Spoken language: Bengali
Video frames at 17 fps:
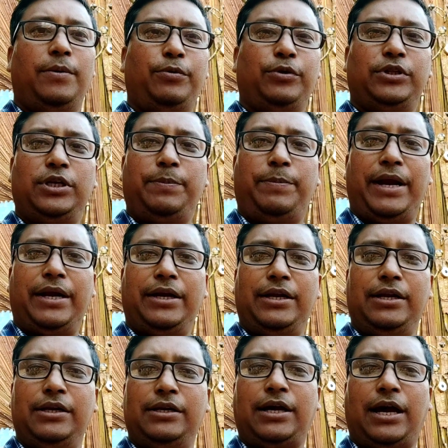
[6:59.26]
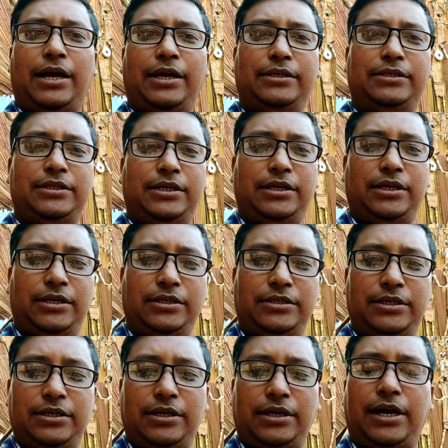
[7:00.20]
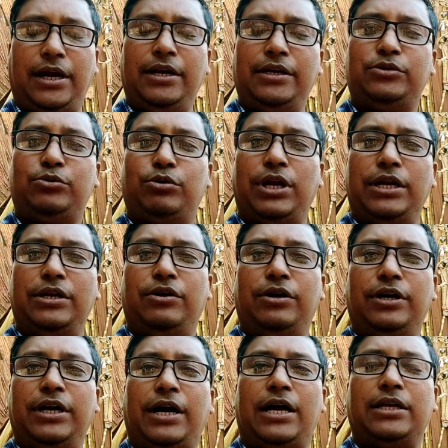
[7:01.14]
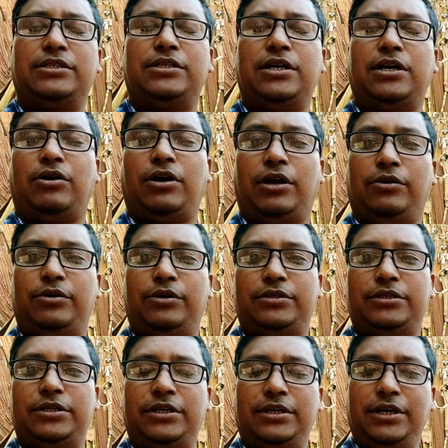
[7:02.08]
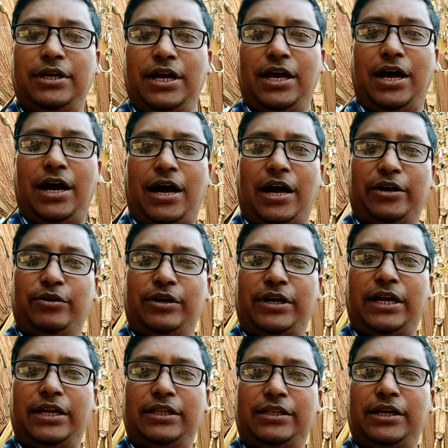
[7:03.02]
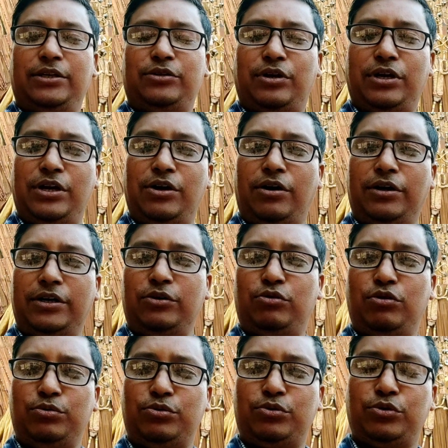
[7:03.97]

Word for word: প্রতিটি প্যান্ডেলের গায়ে যে এই যে এখানে সোনালি রঙের কাজটা করা হয়েছে আলোর খেলাতে এই সোনালি রঙটি খুব